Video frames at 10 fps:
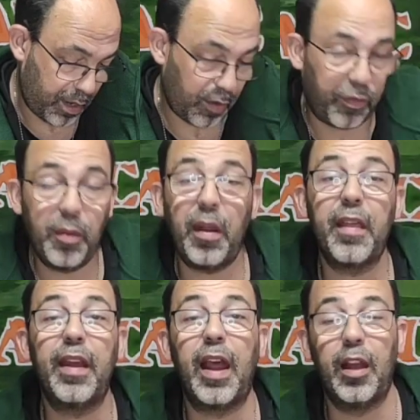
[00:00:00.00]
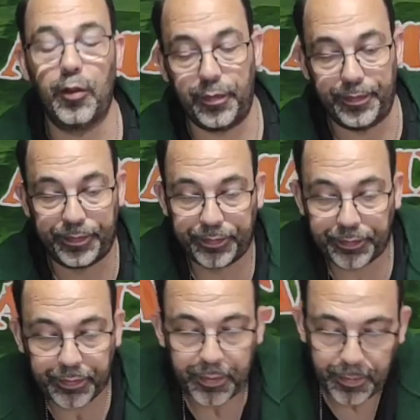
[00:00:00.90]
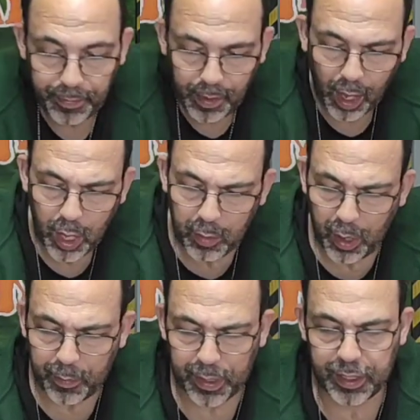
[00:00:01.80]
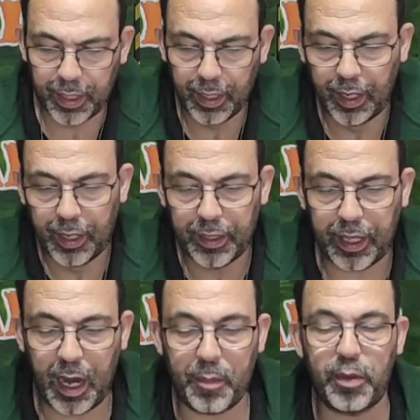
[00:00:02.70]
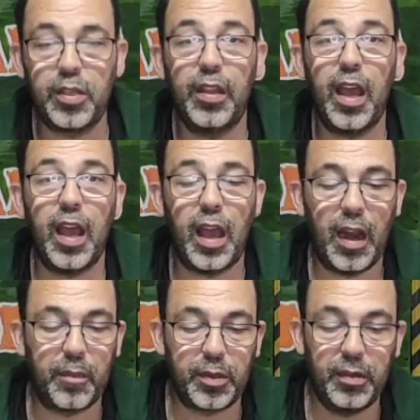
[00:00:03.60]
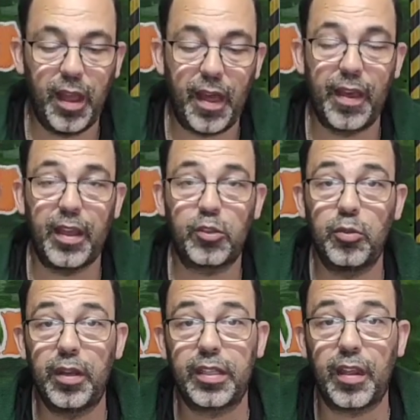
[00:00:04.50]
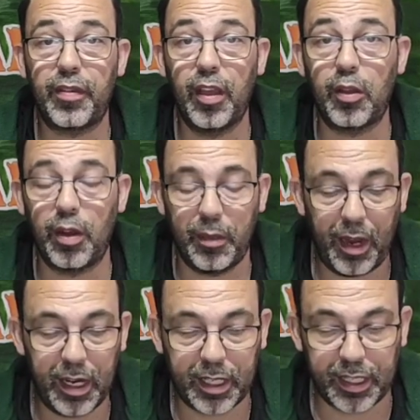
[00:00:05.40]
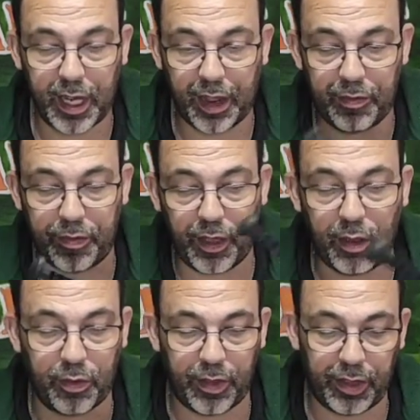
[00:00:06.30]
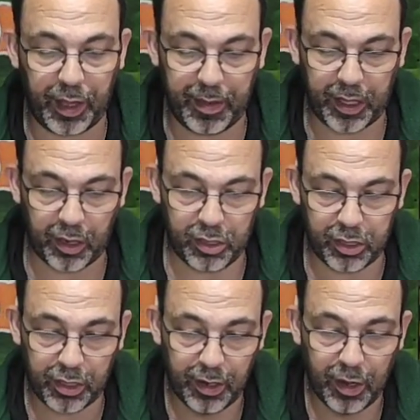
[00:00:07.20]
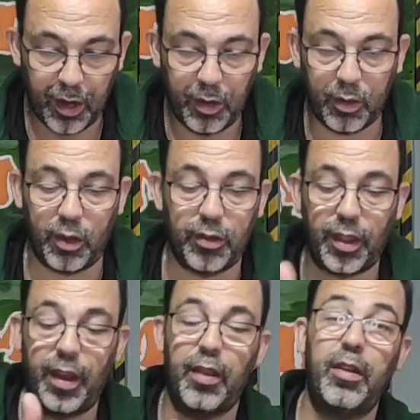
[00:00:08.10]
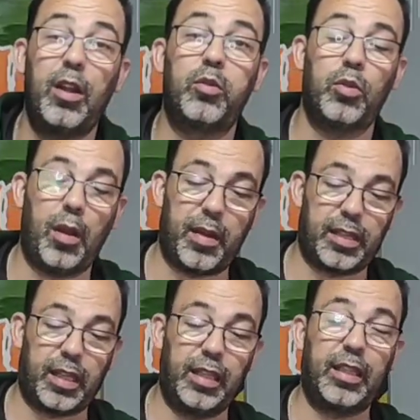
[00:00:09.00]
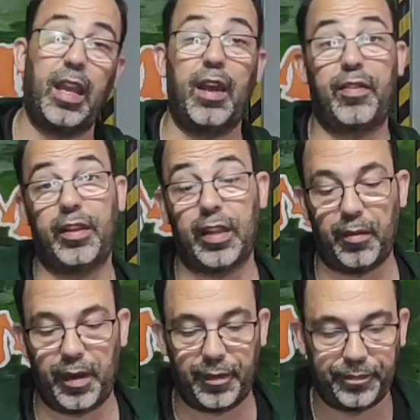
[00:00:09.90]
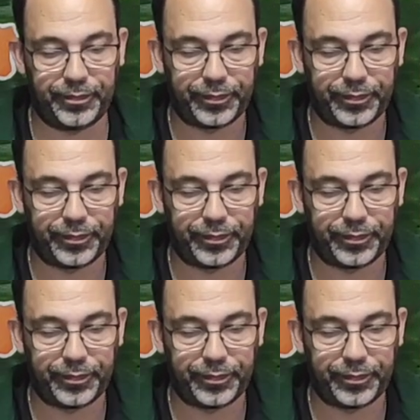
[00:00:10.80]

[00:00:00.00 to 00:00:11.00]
Es fibra de nylon. Y bueno, pues tiene la posibilidad, la posibilidad de subirse 5 niveles, que serían 5 centímetros, lo que nos daría una altura bastante aceptable.